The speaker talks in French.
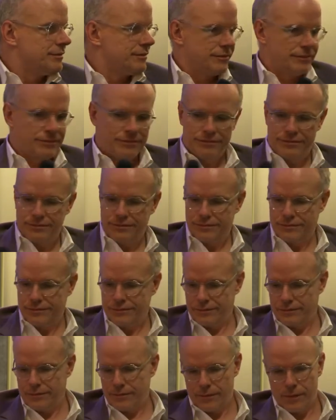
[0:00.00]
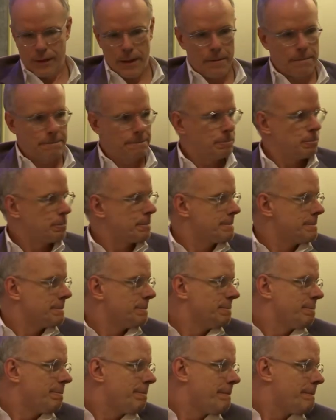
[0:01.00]
Mais pour répondre encore, est-ce
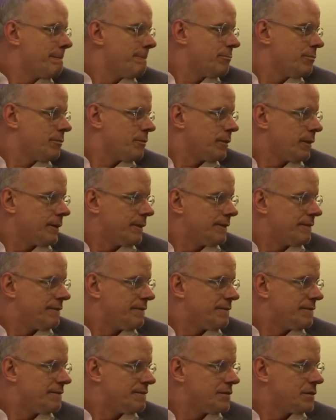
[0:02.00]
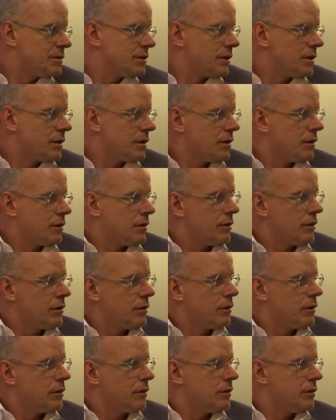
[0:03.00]
que. J'ai l'impression que
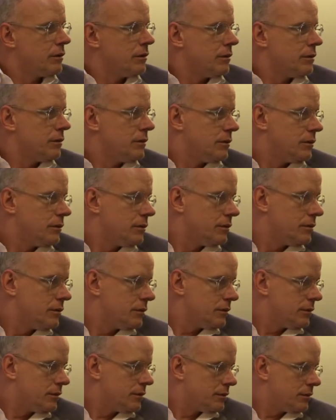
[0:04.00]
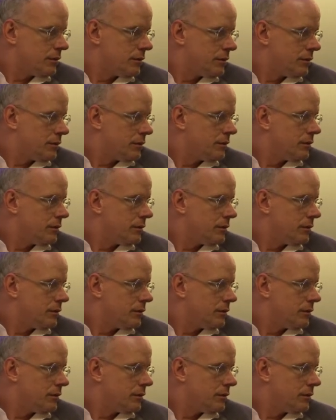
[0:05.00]
cette version de l'usage